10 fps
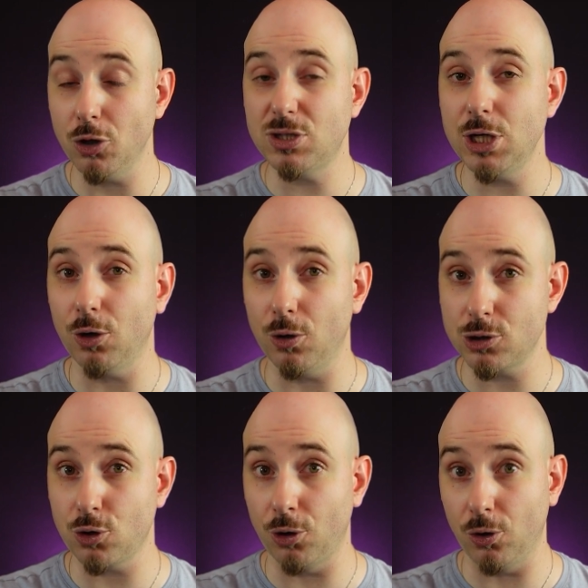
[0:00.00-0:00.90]
non si
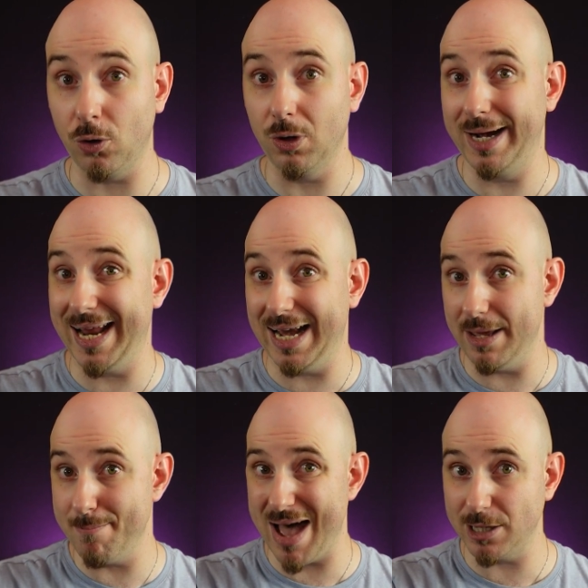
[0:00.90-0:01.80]
conoscono né
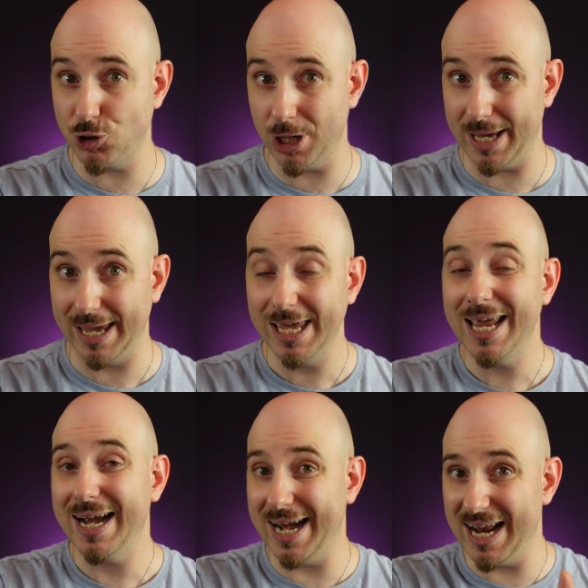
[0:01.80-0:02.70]
l'immagine
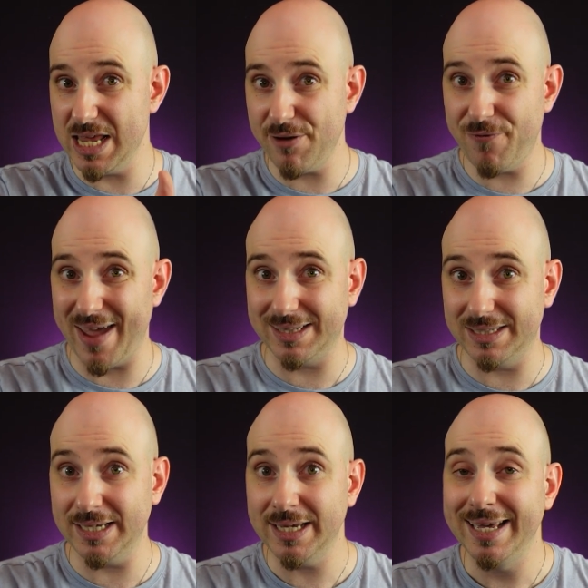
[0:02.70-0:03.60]
né gli
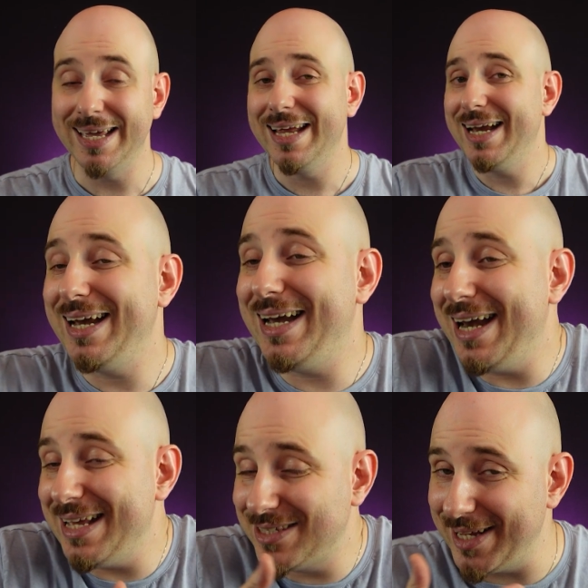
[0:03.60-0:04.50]
effetti
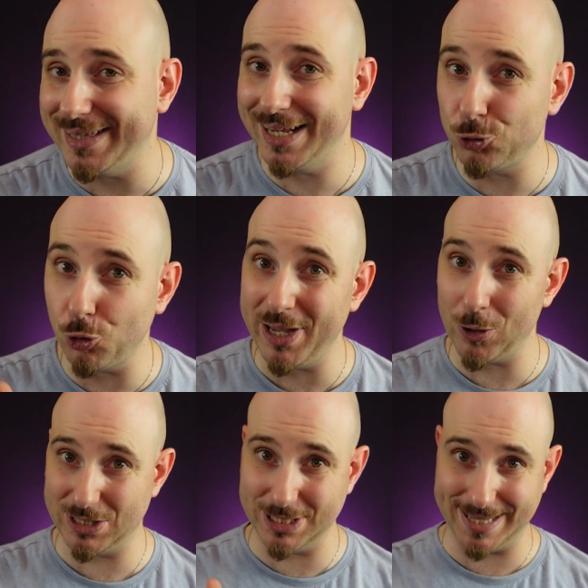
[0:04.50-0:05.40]
né se
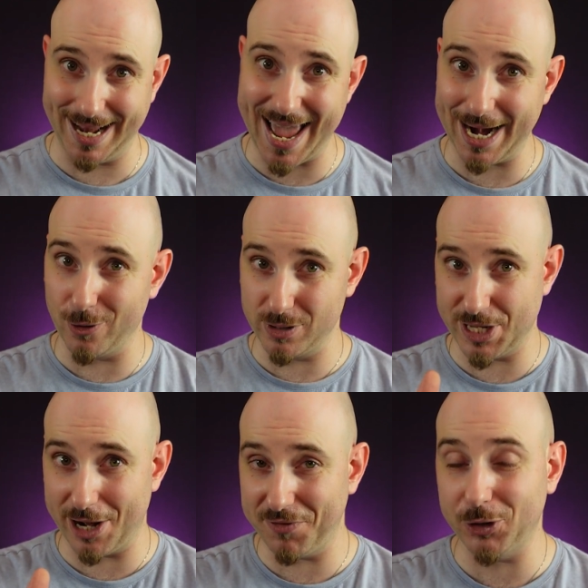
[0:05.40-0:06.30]
tantomeno esisteranno
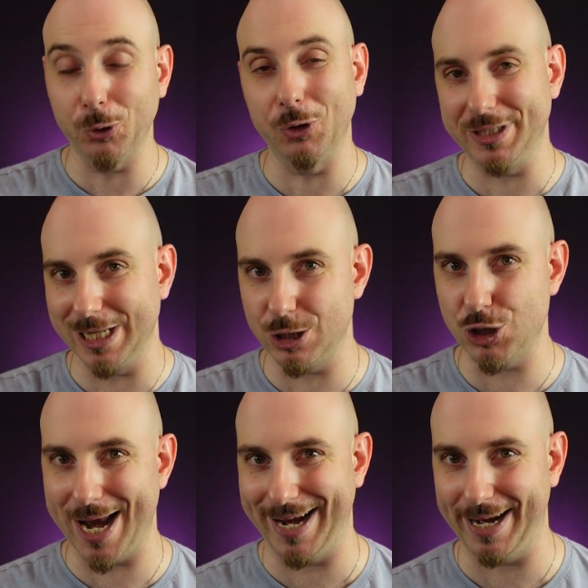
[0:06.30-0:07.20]
servitori del
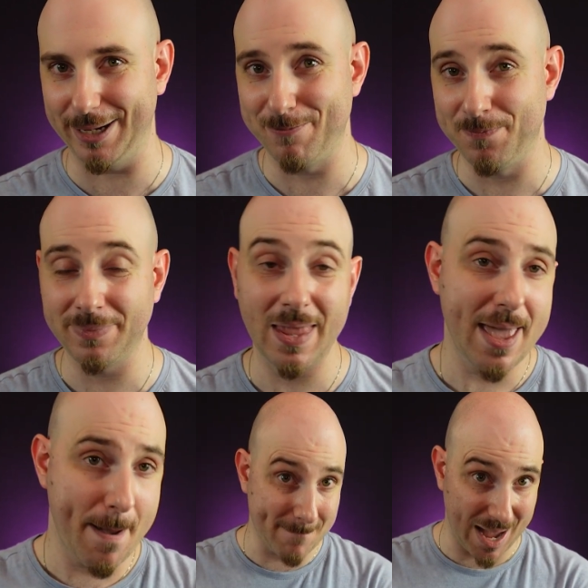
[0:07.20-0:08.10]
genere,
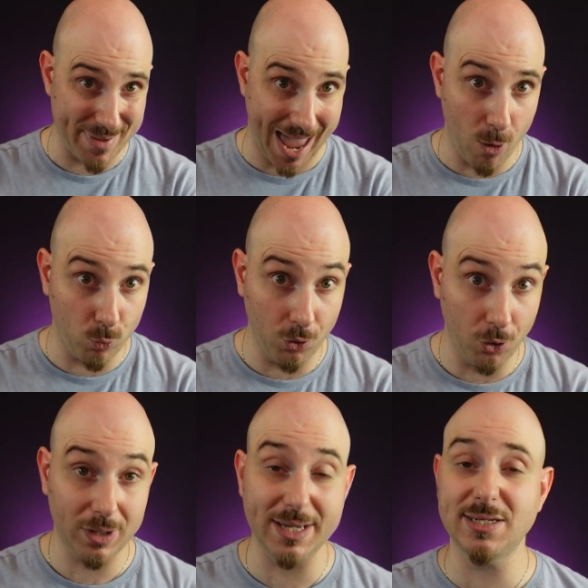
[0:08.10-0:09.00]
ma mi
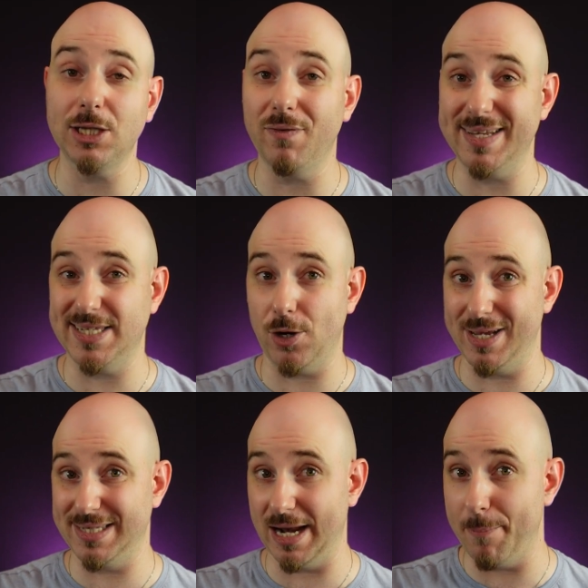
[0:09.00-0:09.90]
auguro che se dovessero
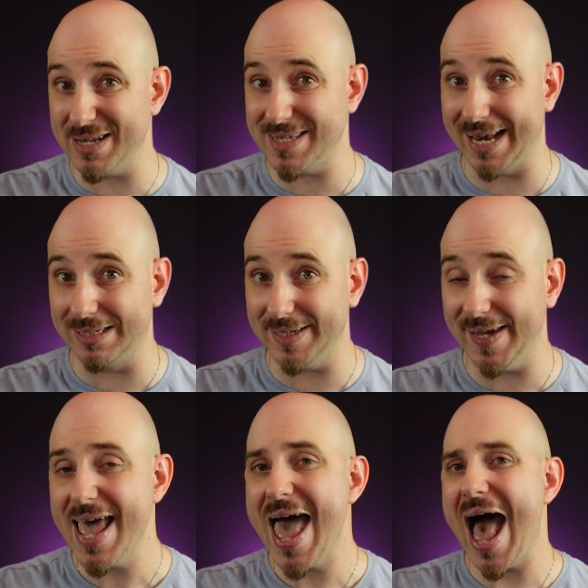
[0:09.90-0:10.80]
essere
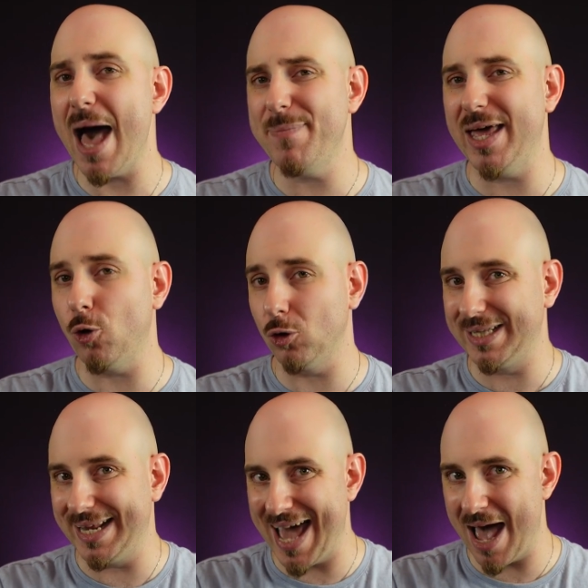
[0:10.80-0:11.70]
presenti abbiano
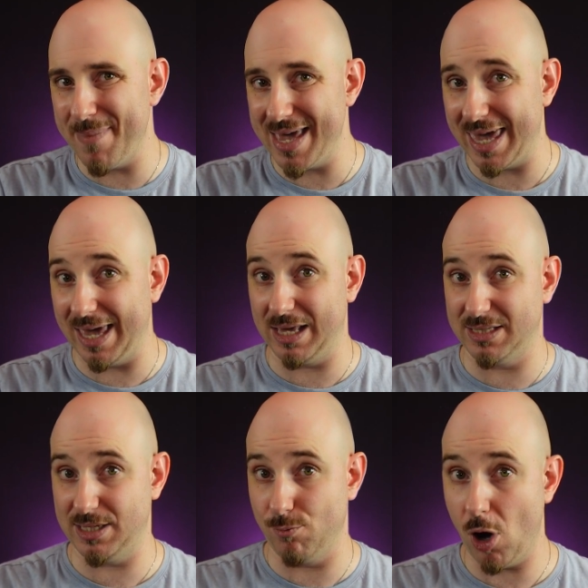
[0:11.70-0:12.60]
dinamiche che
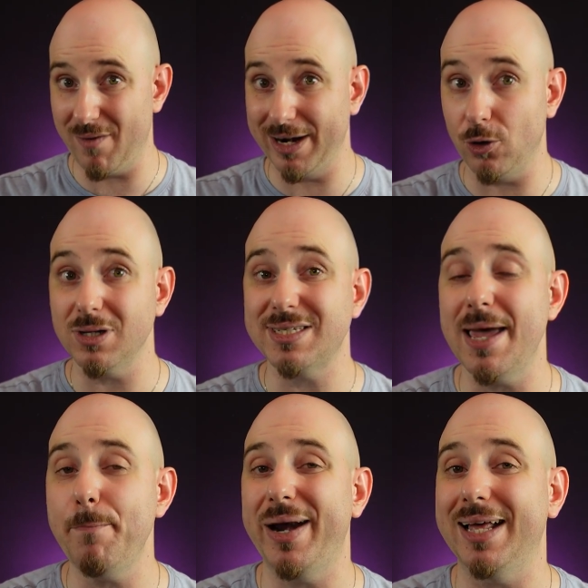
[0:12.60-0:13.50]
si muovano
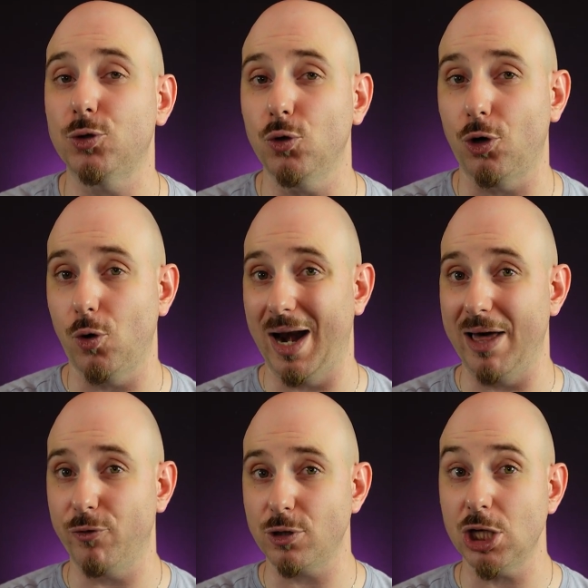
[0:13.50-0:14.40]
sempre attorno
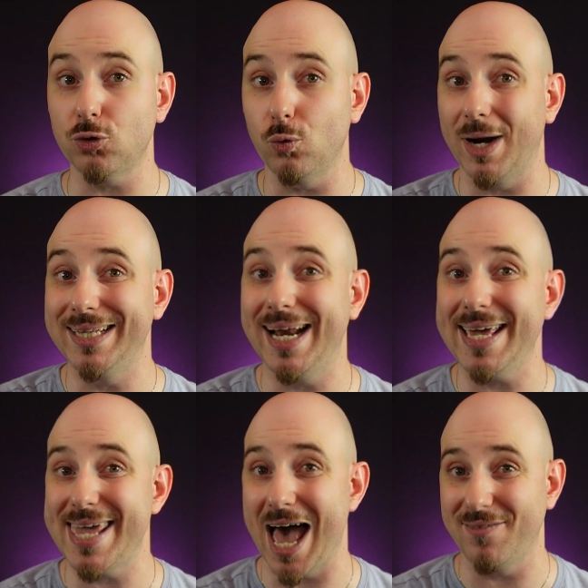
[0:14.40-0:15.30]
alla forgiatura
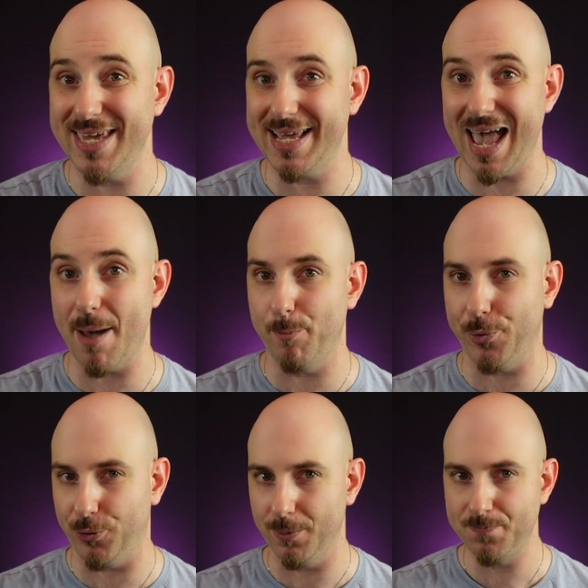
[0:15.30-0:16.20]
delle chiavi in
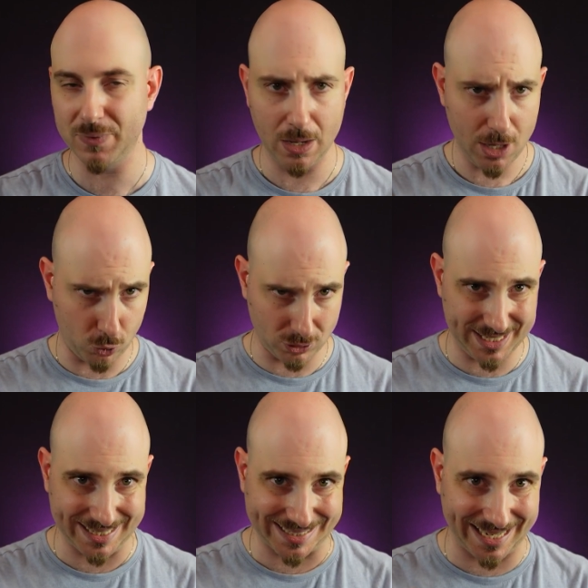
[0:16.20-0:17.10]
campo,
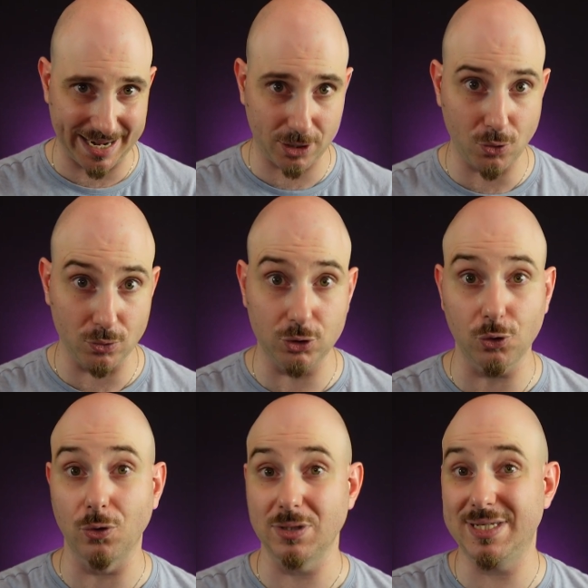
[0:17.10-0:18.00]
così da tener
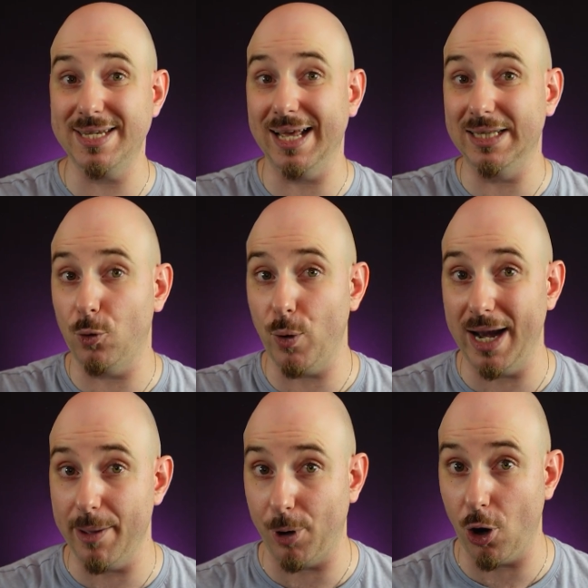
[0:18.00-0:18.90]
conto sia di
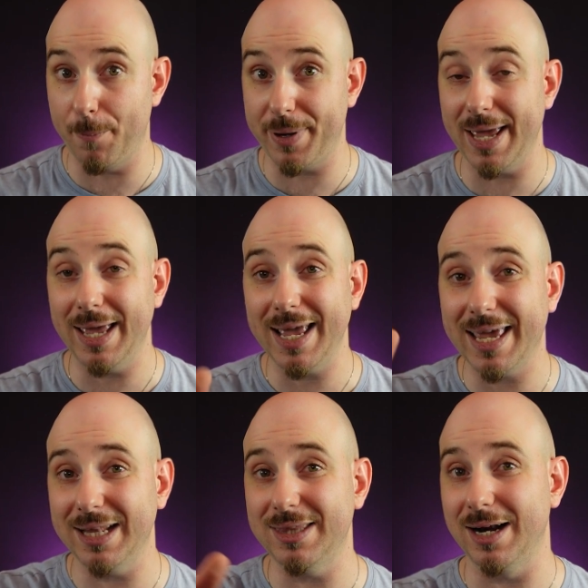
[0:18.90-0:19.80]
quelle proprie
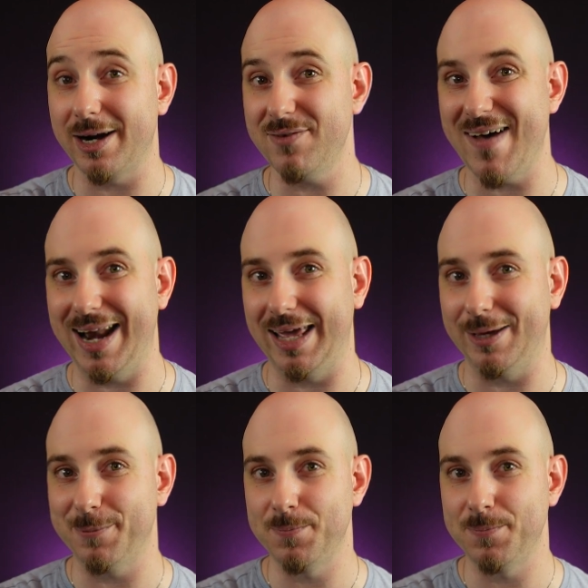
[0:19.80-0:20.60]
che del rivale.